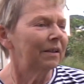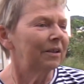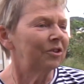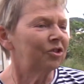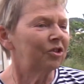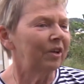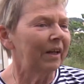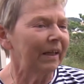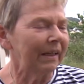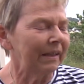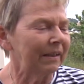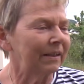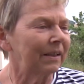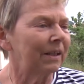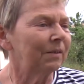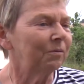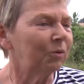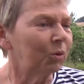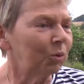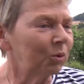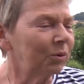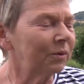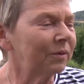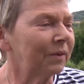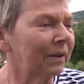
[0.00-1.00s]
schlecht
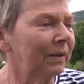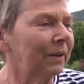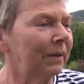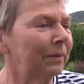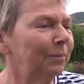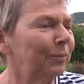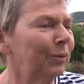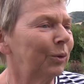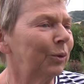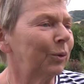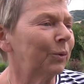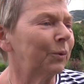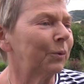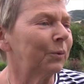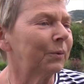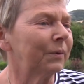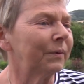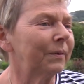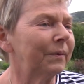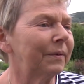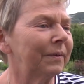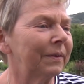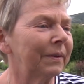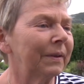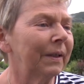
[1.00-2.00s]
gewohnt haben
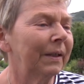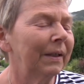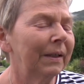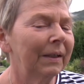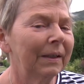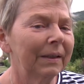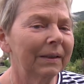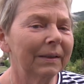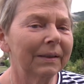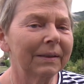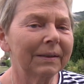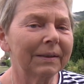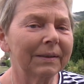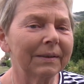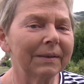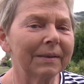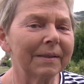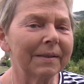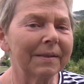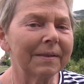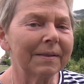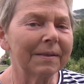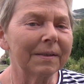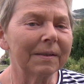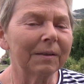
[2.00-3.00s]
und
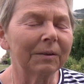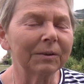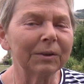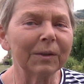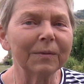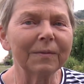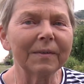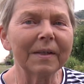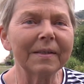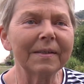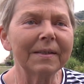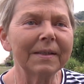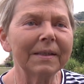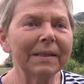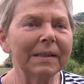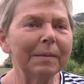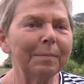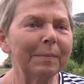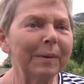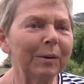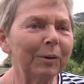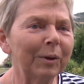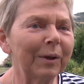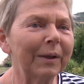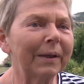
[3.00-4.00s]
äh, sie hat uns jetzt hier
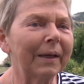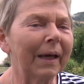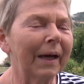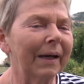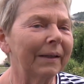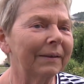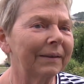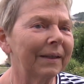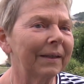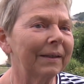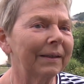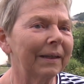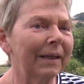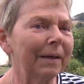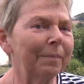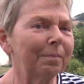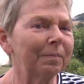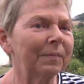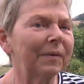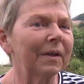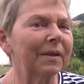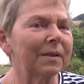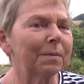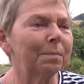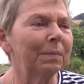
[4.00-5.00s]
die Möglichkeit
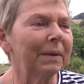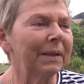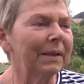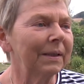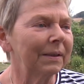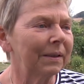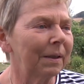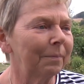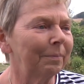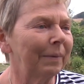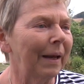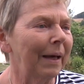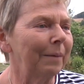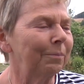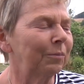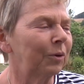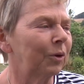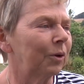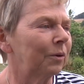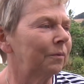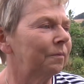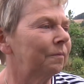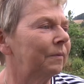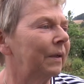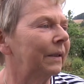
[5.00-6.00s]
gegeben, dass wir hier da bleiben
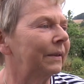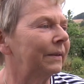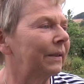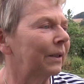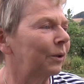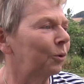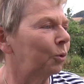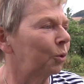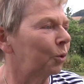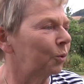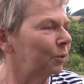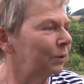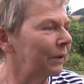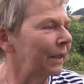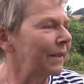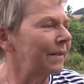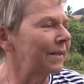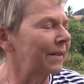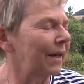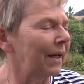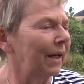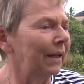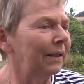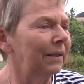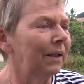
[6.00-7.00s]
können während der
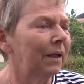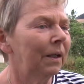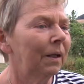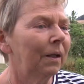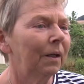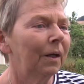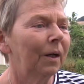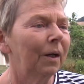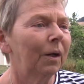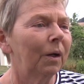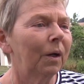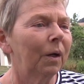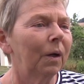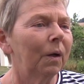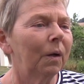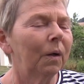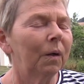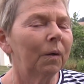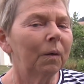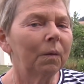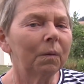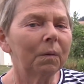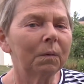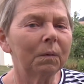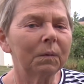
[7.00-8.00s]
Corona-Zeit.
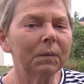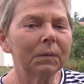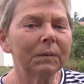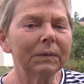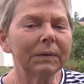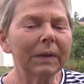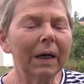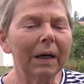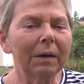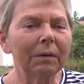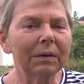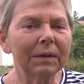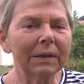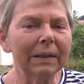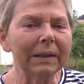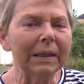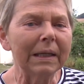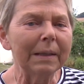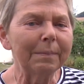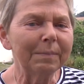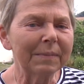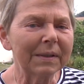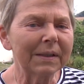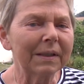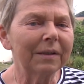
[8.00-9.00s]
Und auch
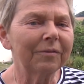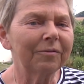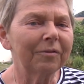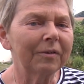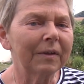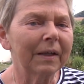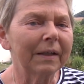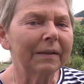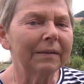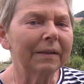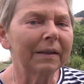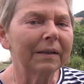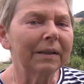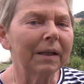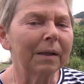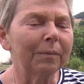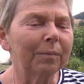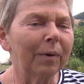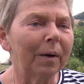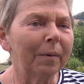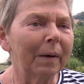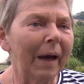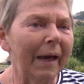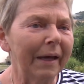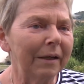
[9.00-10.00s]
ihr Lebensgefährte,
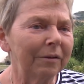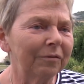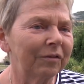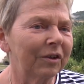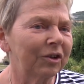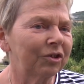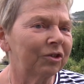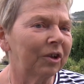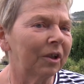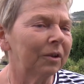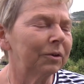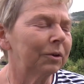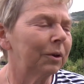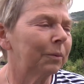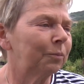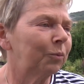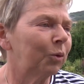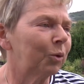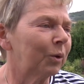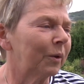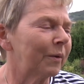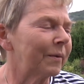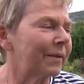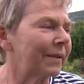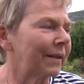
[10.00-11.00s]
der war einverstanden,
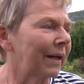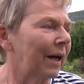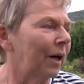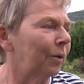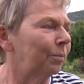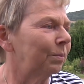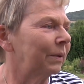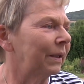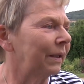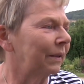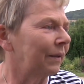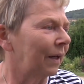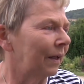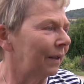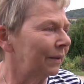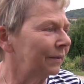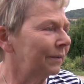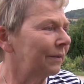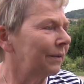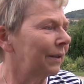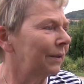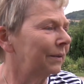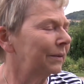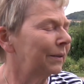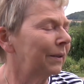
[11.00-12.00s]
obwohl er uns kaum
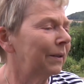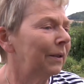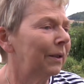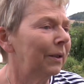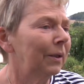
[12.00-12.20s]
gekannt hat.